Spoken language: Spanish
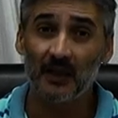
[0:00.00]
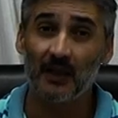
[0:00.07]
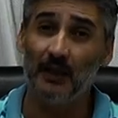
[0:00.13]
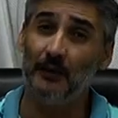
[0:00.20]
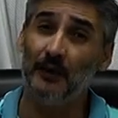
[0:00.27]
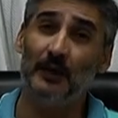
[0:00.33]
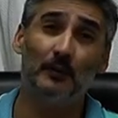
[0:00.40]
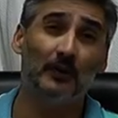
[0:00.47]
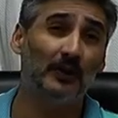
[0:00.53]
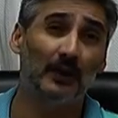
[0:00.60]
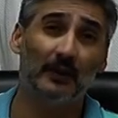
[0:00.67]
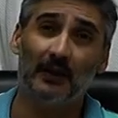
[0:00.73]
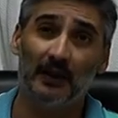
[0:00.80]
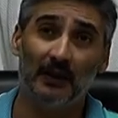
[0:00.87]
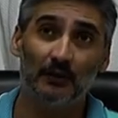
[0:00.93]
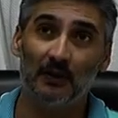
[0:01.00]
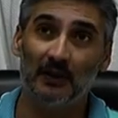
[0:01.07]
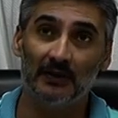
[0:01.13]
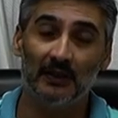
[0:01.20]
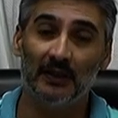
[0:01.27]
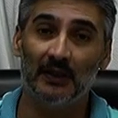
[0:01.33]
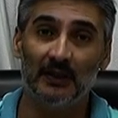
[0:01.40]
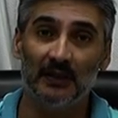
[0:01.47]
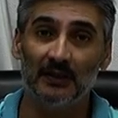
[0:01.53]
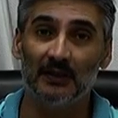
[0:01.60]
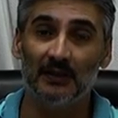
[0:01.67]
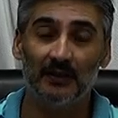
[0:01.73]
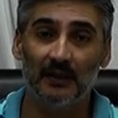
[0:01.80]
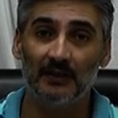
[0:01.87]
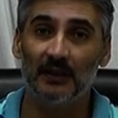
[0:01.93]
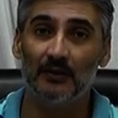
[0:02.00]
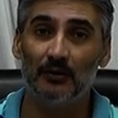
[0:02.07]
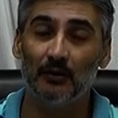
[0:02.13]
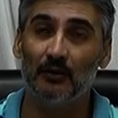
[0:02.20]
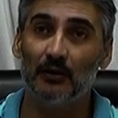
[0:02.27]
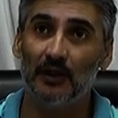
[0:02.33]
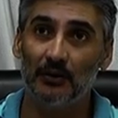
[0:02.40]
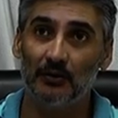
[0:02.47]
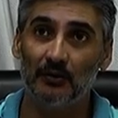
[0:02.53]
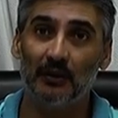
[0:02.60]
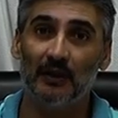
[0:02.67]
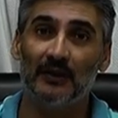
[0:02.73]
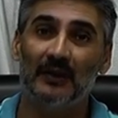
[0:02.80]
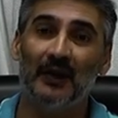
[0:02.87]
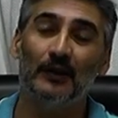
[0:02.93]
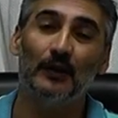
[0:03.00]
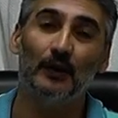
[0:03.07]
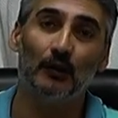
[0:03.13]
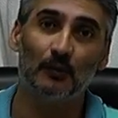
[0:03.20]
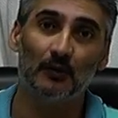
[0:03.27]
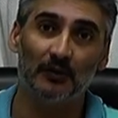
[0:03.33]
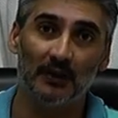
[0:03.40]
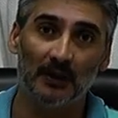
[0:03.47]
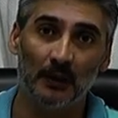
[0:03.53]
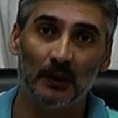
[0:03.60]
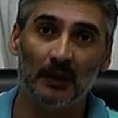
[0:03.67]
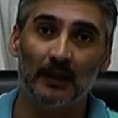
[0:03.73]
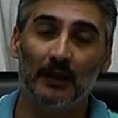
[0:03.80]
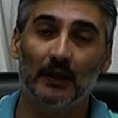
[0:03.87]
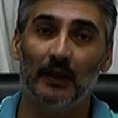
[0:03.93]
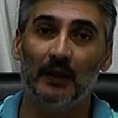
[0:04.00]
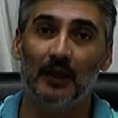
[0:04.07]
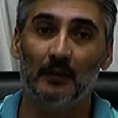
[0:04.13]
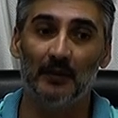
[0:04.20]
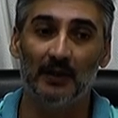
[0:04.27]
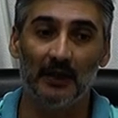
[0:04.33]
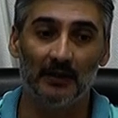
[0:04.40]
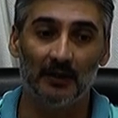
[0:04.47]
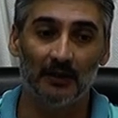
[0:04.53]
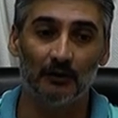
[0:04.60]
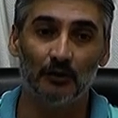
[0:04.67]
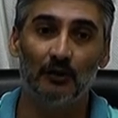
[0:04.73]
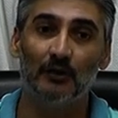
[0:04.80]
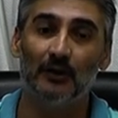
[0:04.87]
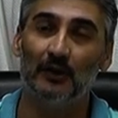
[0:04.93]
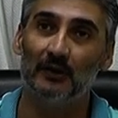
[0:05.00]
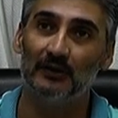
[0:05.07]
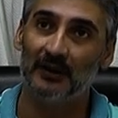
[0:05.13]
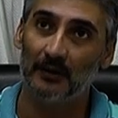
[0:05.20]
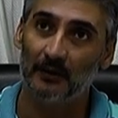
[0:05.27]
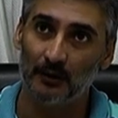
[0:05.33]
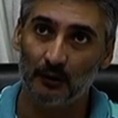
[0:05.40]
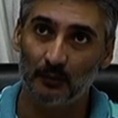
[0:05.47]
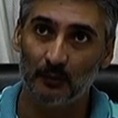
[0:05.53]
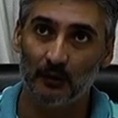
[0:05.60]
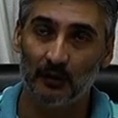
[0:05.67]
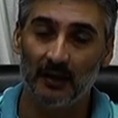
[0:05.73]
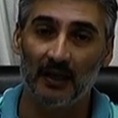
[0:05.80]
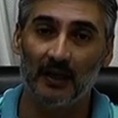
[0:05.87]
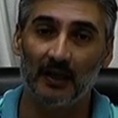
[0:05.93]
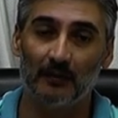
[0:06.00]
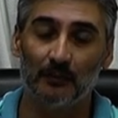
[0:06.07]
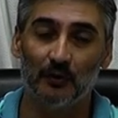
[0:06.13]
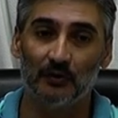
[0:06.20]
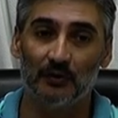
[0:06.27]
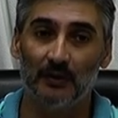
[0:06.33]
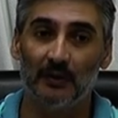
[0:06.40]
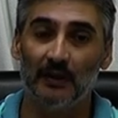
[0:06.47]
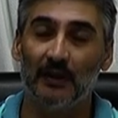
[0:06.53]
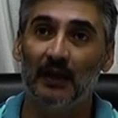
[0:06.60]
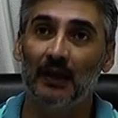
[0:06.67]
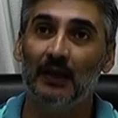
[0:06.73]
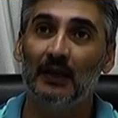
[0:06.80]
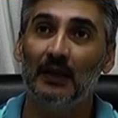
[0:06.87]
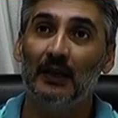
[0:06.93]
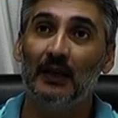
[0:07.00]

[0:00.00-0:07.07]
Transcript: que venimos trabajando hace 16 años con ellos, que saben cómo se trabaja desde la administración, que saben cómo es la responsabilidad